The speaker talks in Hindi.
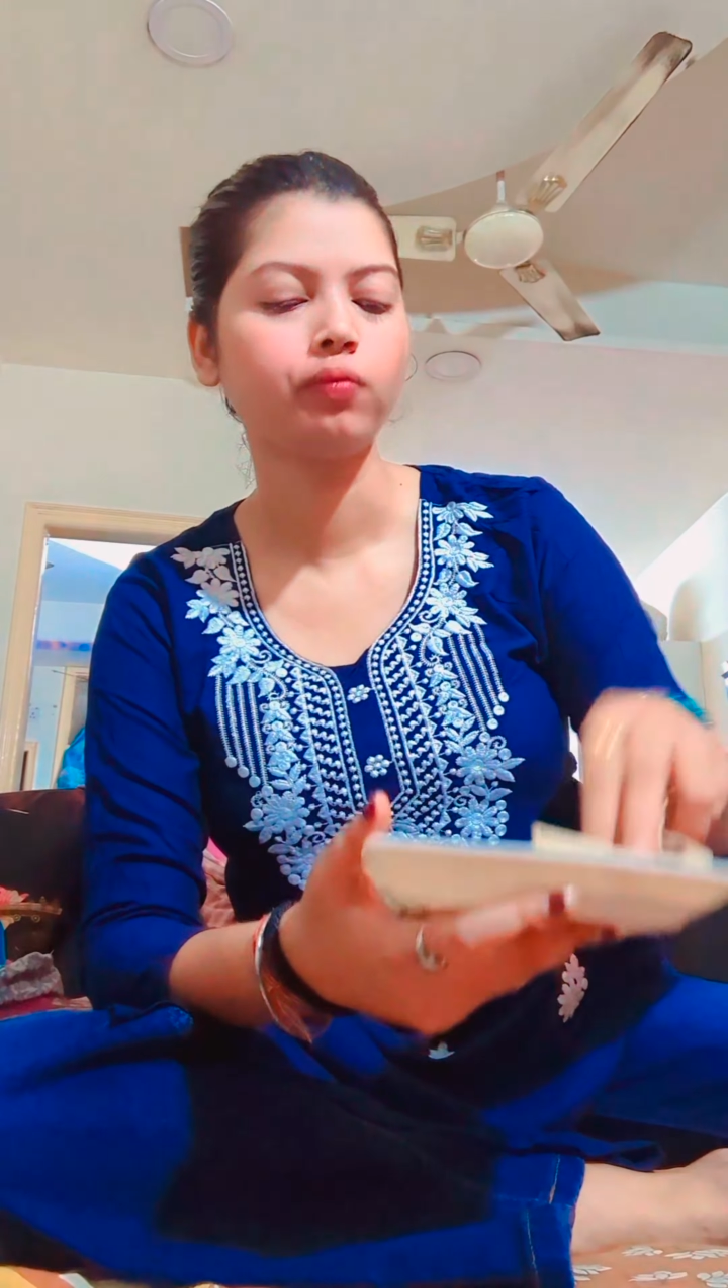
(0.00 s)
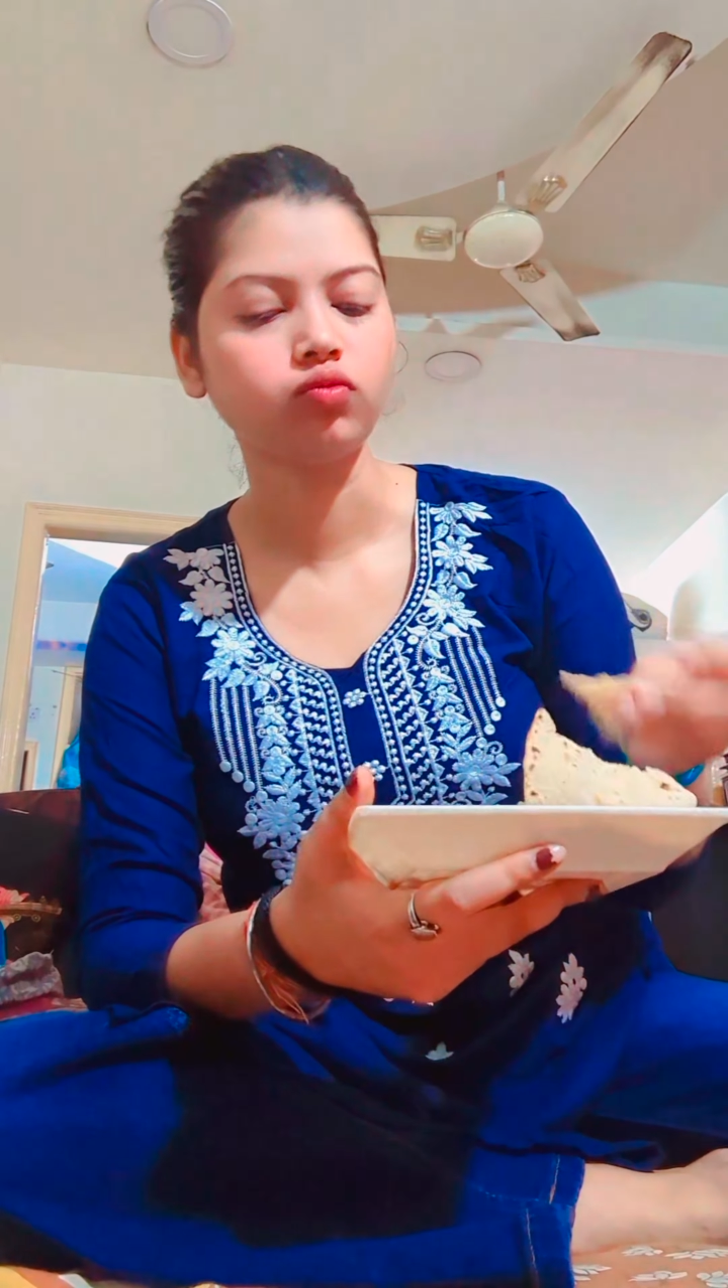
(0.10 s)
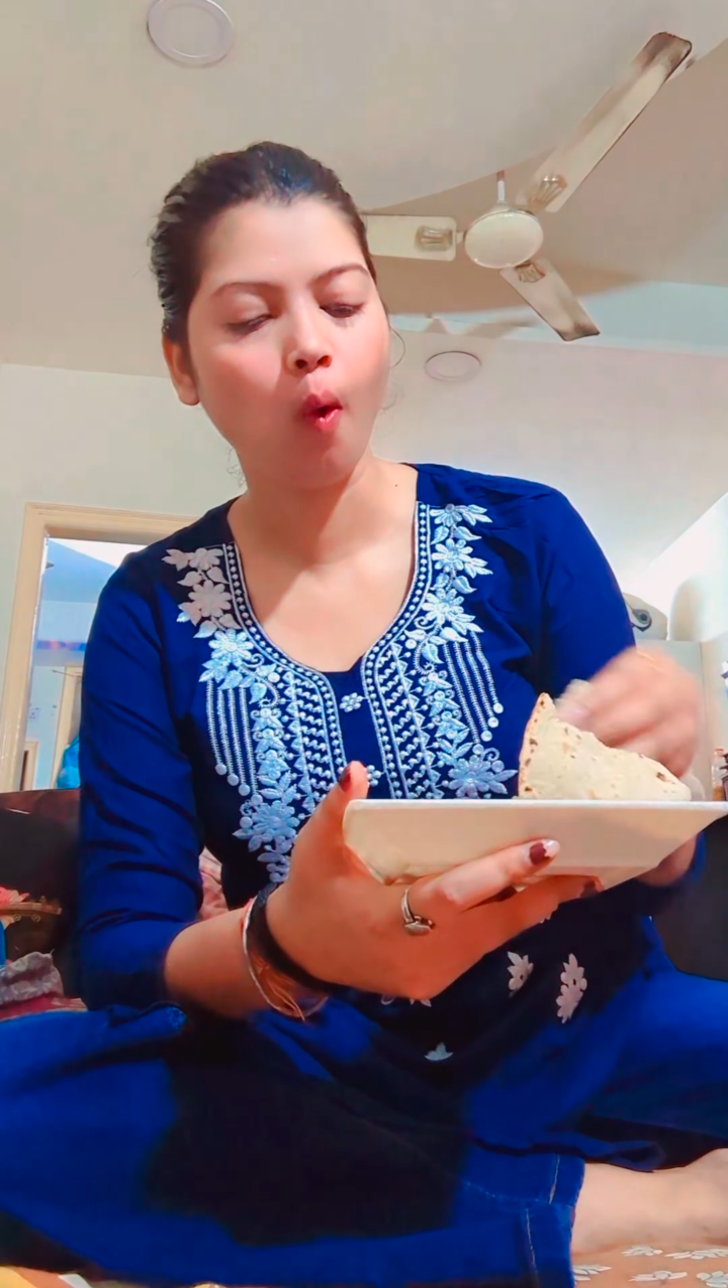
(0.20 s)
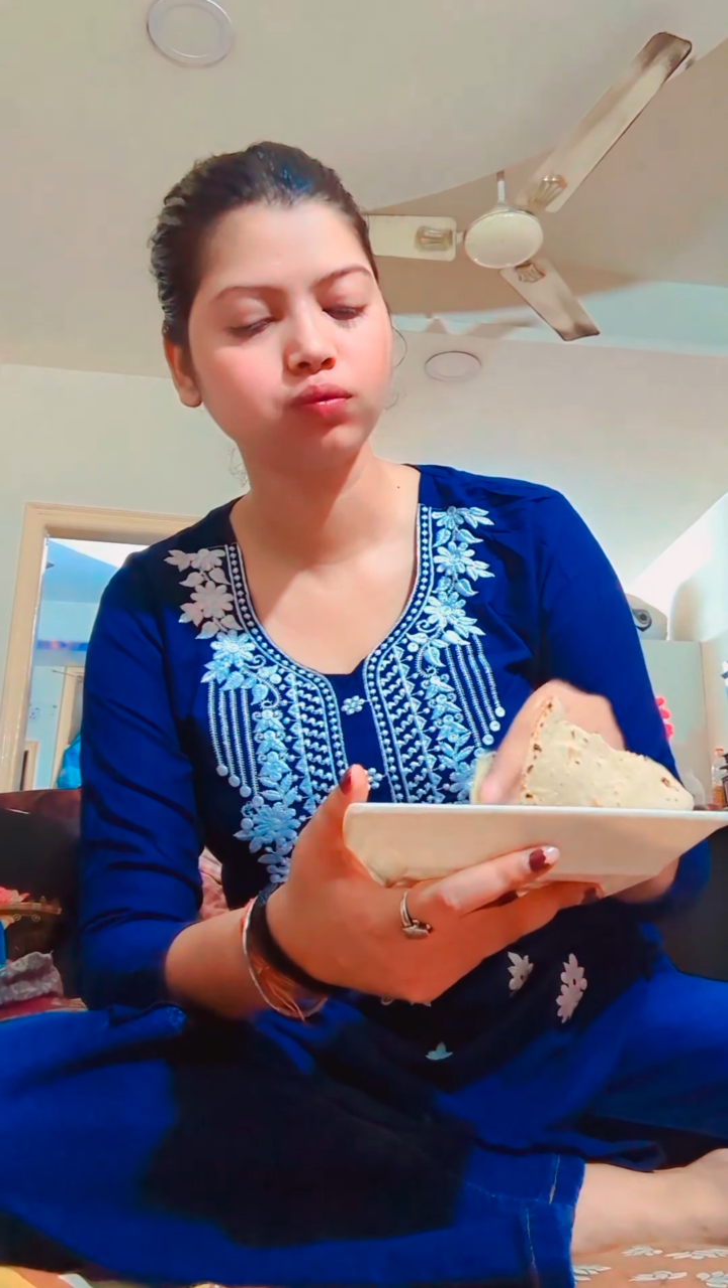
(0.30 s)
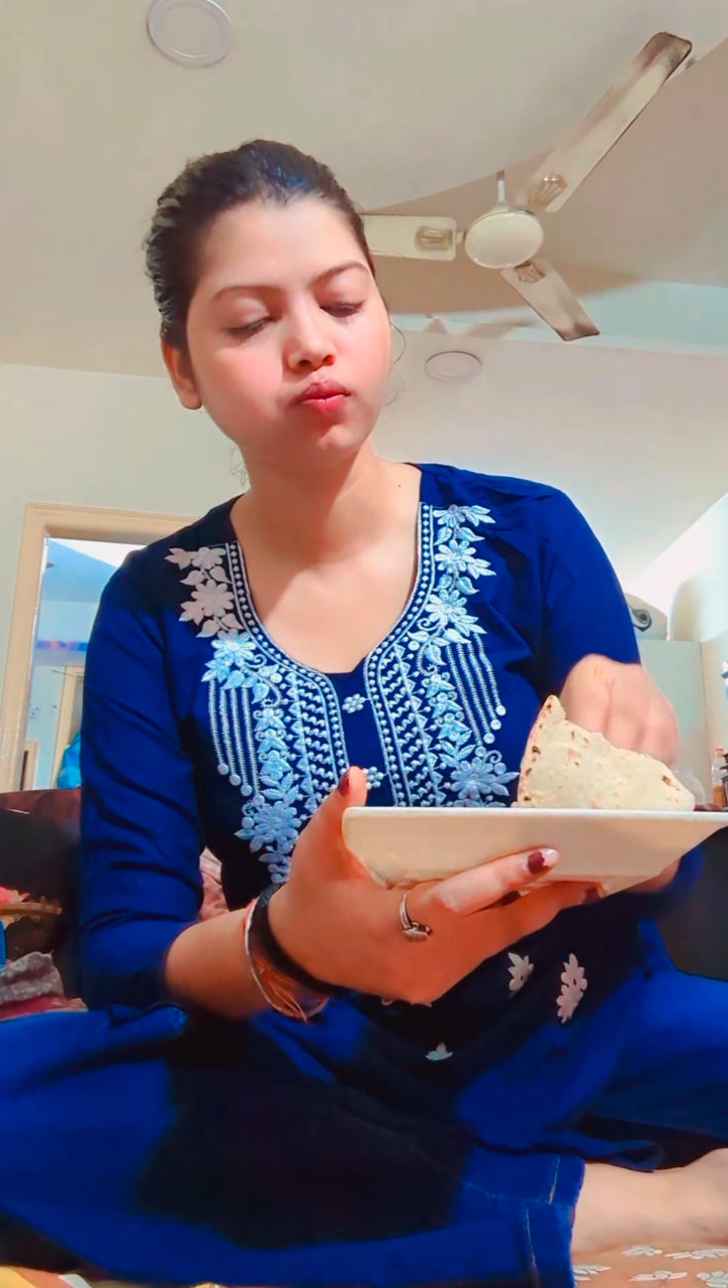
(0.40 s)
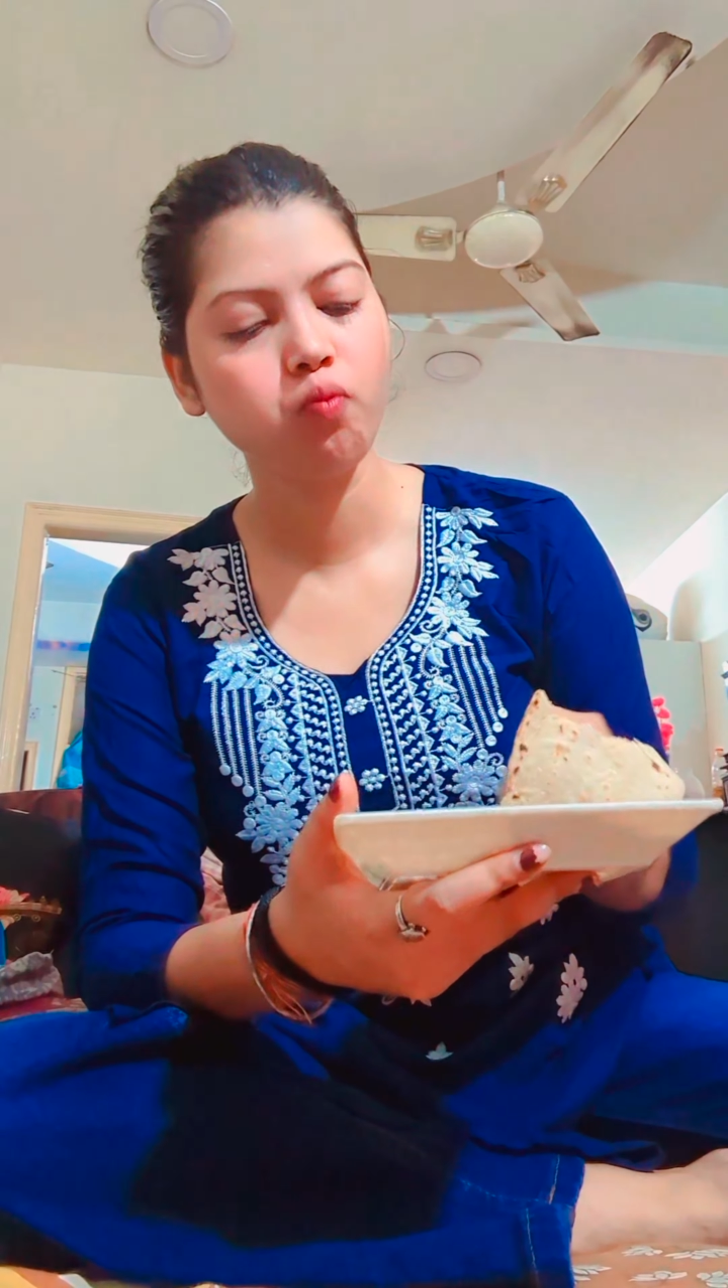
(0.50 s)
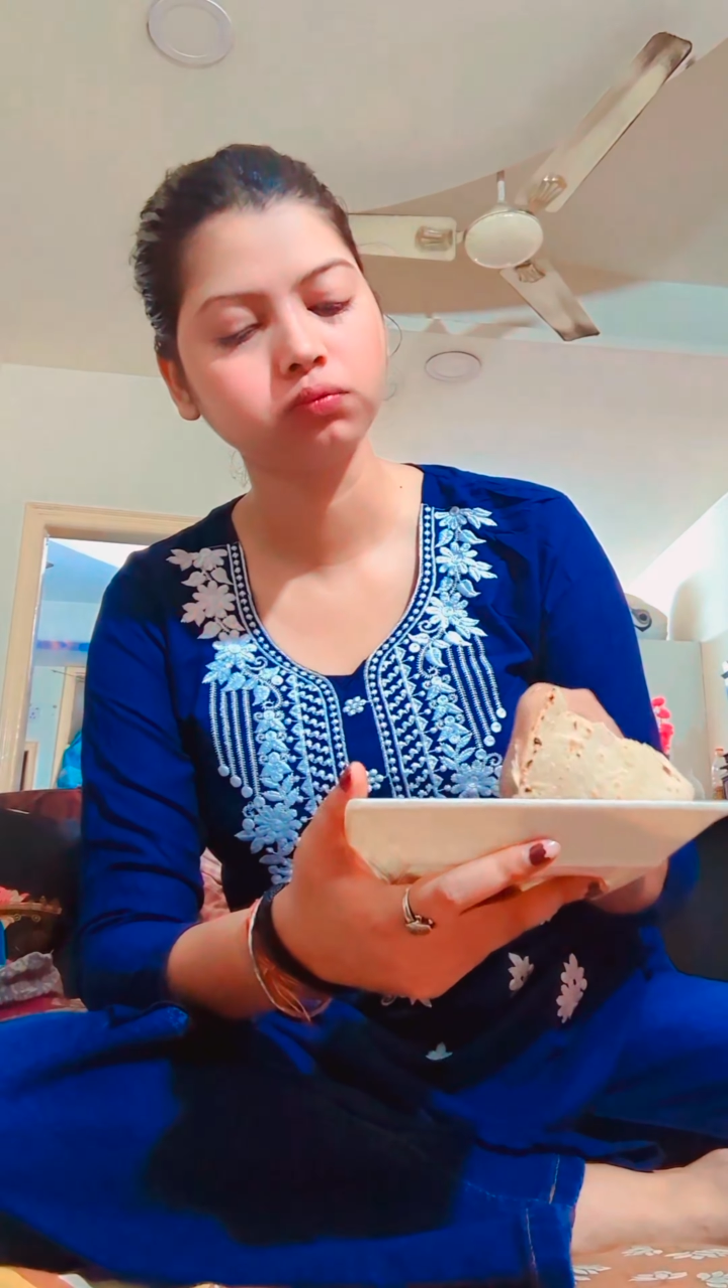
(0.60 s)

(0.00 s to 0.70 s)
होती मेरी